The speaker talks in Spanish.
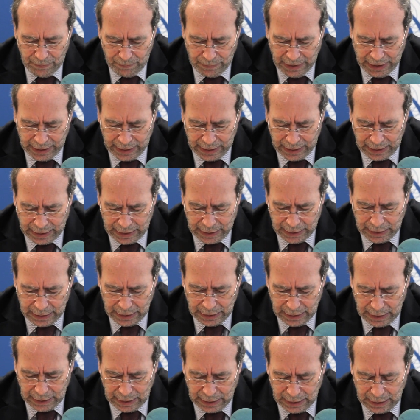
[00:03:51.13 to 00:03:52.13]
para
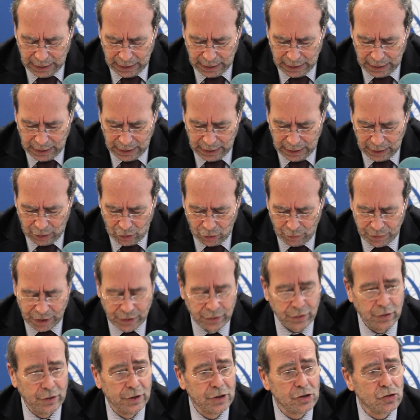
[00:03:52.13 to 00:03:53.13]
que eh, el
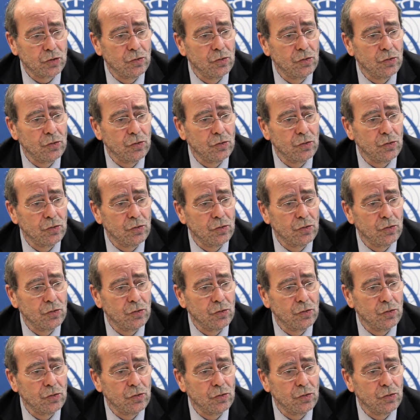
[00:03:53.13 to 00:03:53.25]
comienzo del